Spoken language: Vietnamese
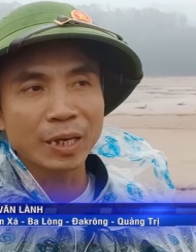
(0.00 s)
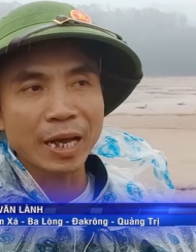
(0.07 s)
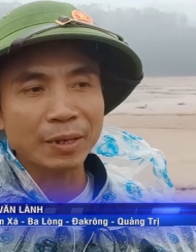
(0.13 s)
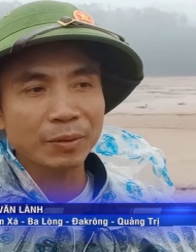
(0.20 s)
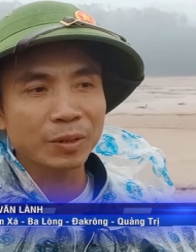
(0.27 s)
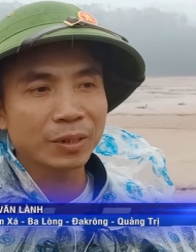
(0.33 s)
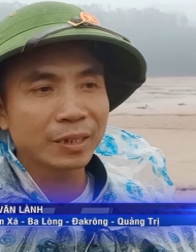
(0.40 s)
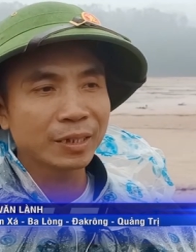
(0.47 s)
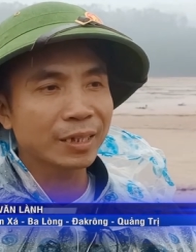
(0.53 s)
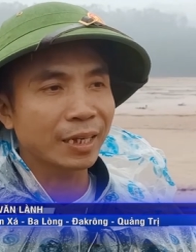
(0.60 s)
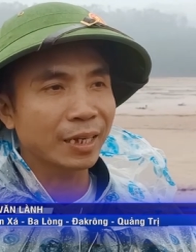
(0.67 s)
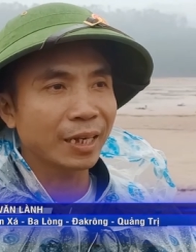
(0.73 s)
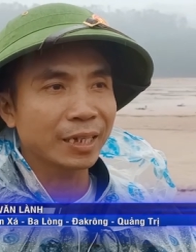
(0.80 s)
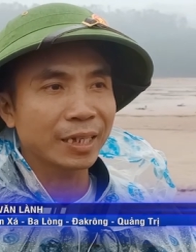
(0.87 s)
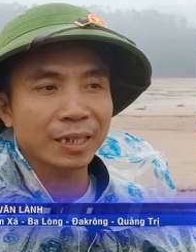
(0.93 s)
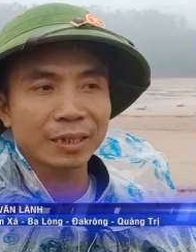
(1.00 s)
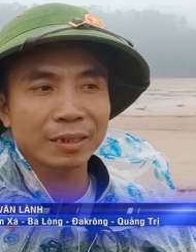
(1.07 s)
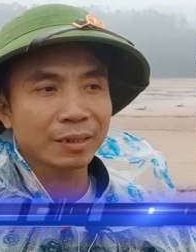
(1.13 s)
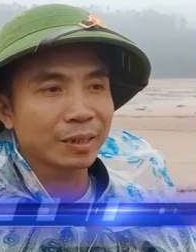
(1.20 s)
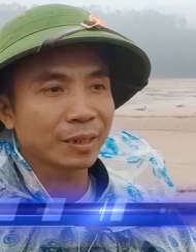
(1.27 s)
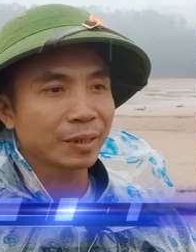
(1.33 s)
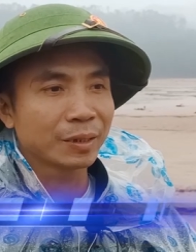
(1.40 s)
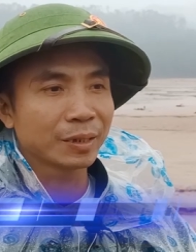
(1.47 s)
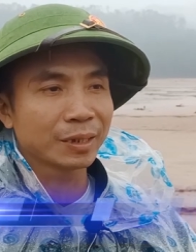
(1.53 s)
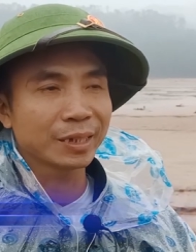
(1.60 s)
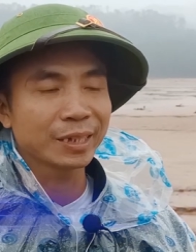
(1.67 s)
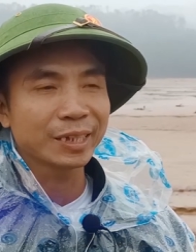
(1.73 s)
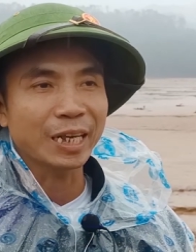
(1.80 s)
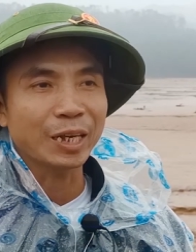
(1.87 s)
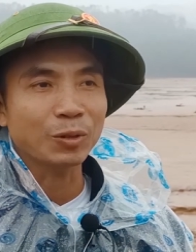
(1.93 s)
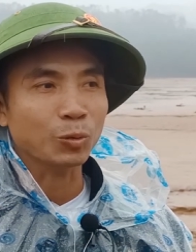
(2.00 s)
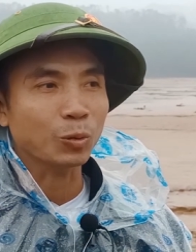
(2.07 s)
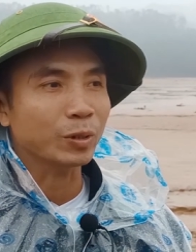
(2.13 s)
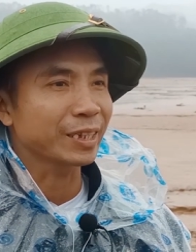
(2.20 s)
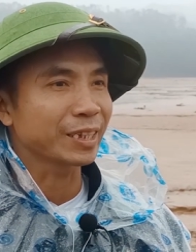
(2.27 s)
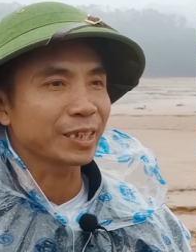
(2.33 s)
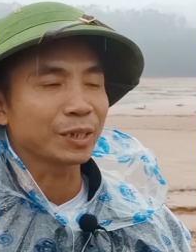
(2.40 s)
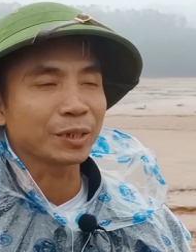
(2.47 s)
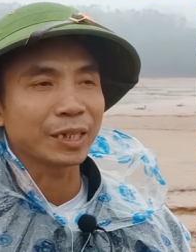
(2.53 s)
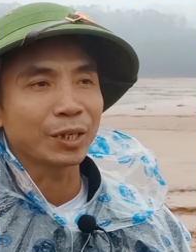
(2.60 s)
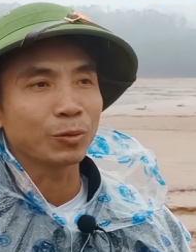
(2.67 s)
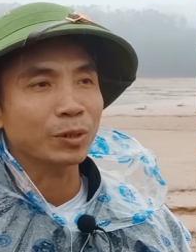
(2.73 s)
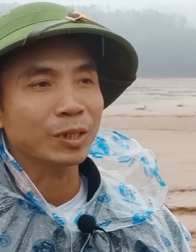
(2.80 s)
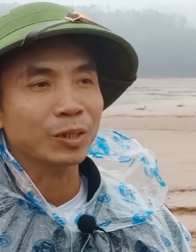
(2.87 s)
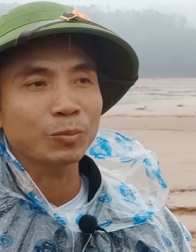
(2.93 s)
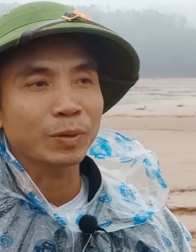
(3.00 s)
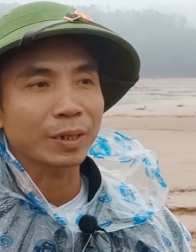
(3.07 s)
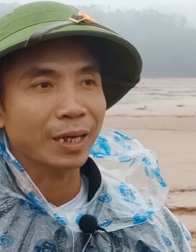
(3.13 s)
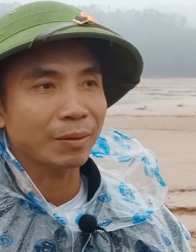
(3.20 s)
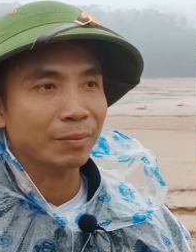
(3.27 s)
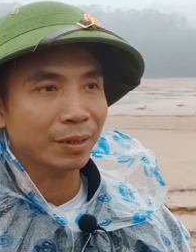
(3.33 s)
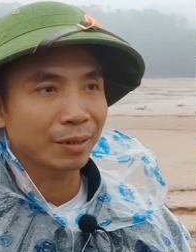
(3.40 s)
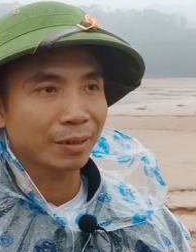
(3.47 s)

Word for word: như thế này thì dân chúng tôi thì chịu chắc cũng biết làm lắm